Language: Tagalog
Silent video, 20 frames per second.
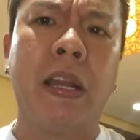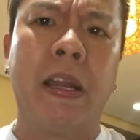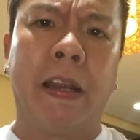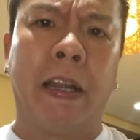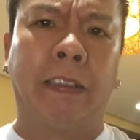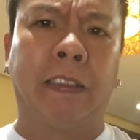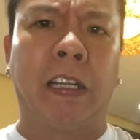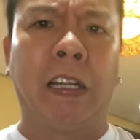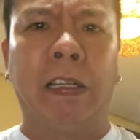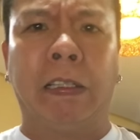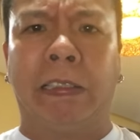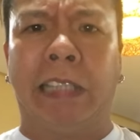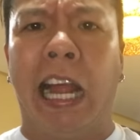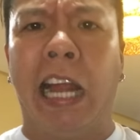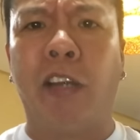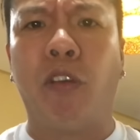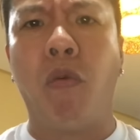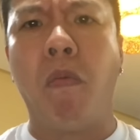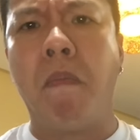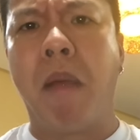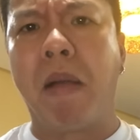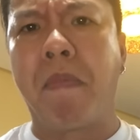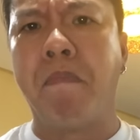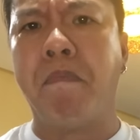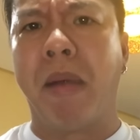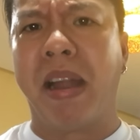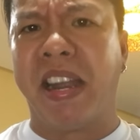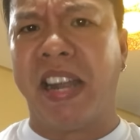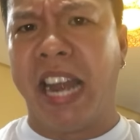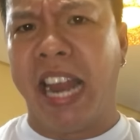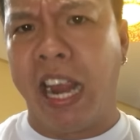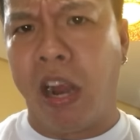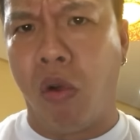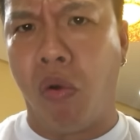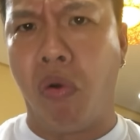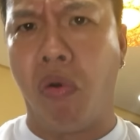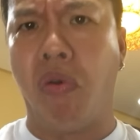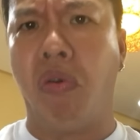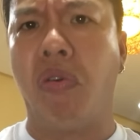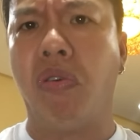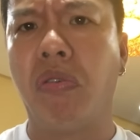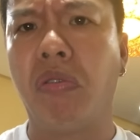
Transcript: na tarantadong magmaneho.